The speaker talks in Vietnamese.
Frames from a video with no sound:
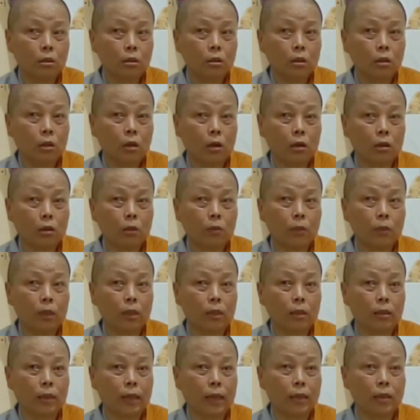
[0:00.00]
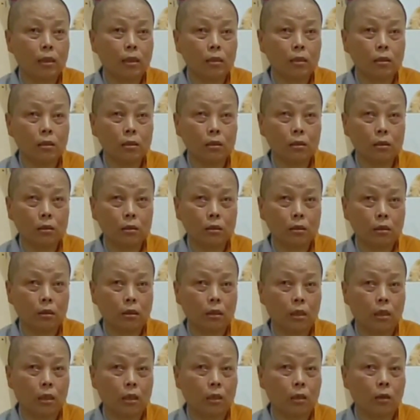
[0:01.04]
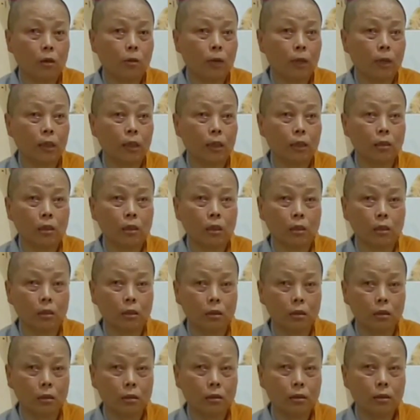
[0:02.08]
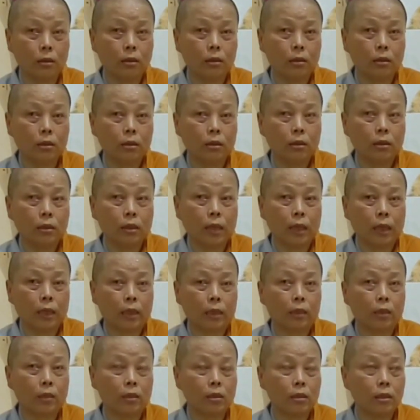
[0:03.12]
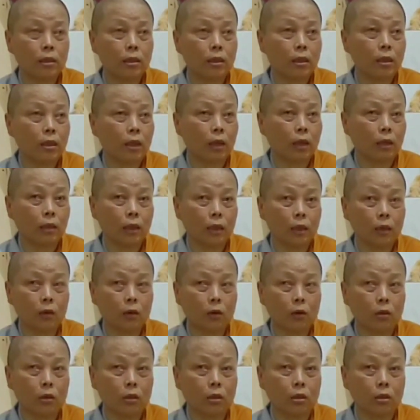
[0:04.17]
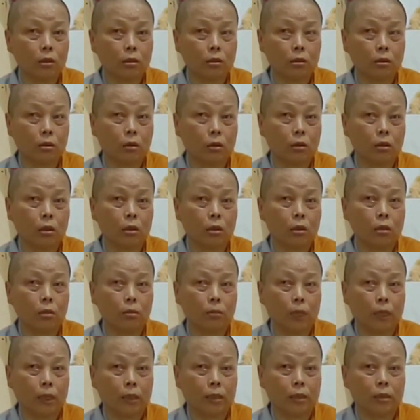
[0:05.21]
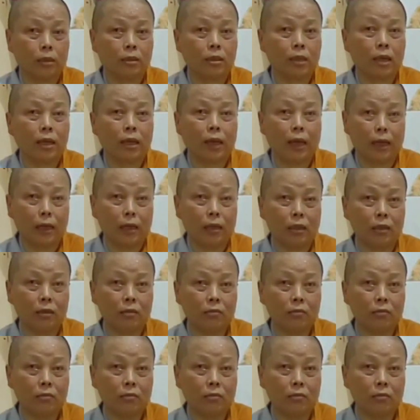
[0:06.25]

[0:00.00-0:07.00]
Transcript: Còn nếu mình ra dữ thì có bàn căn dữ, là nó dẫn dắt con đường mà xa ngã đó.